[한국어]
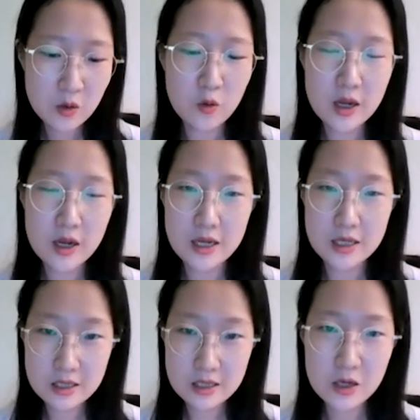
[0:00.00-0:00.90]
고객과의
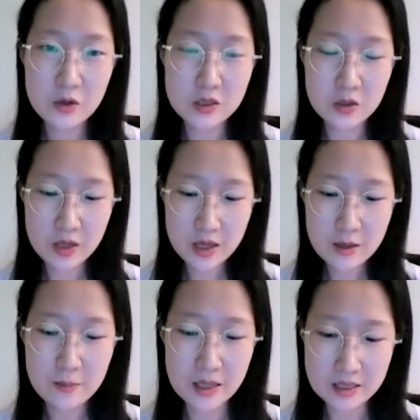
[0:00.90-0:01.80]
신뢰
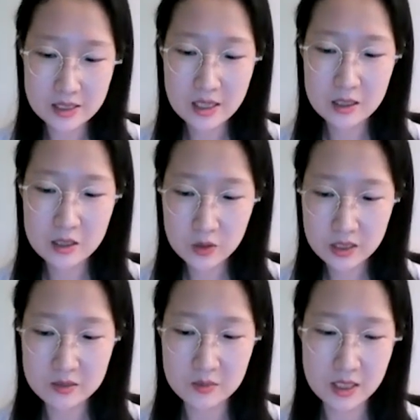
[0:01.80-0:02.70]
형성에 많은 시간을
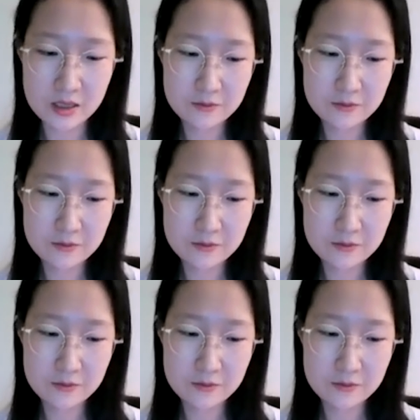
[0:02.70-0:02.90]
쏟았습니다.